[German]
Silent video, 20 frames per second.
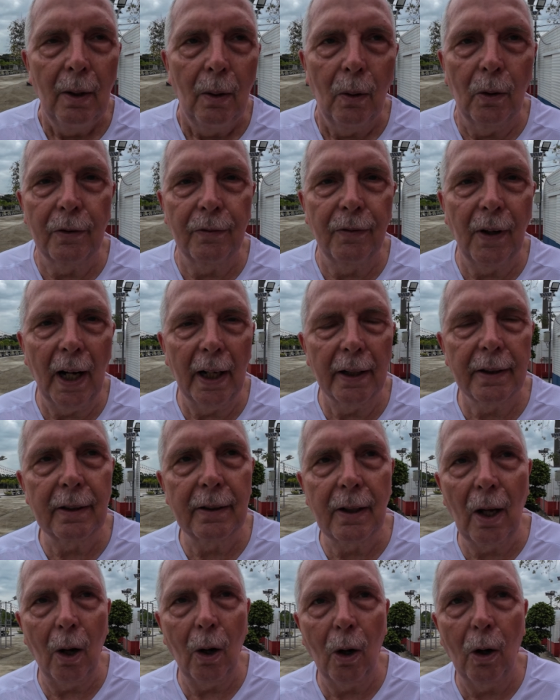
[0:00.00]
und warte
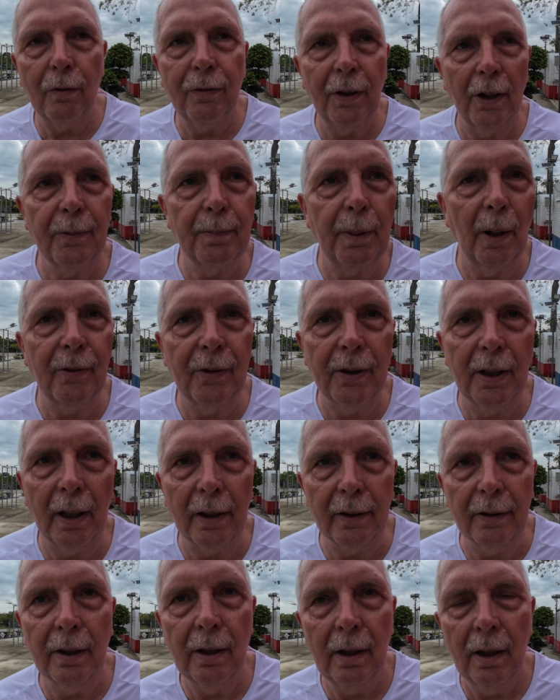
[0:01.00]
darauf, was
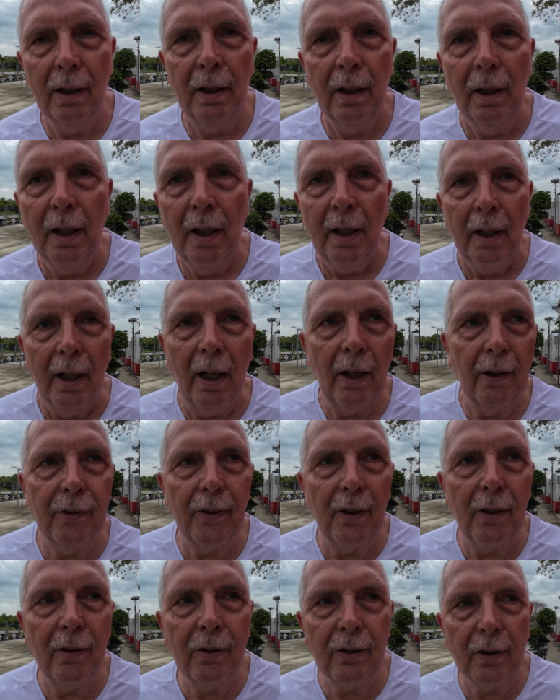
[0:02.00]
passiert. Es
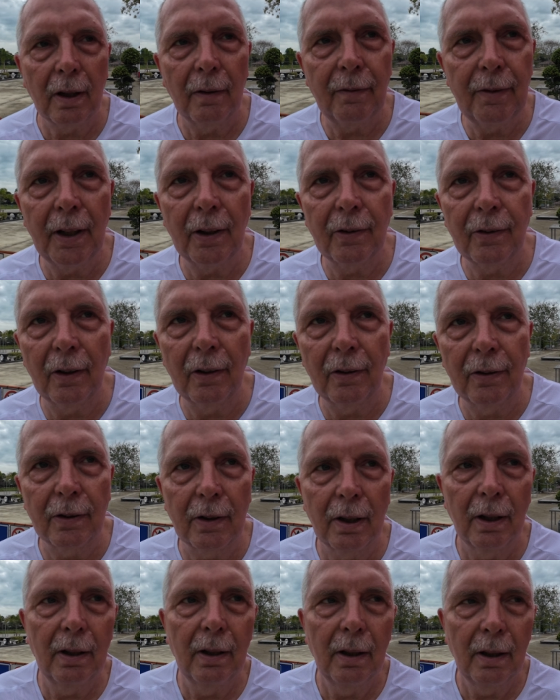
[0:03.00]
ist, wie es ist.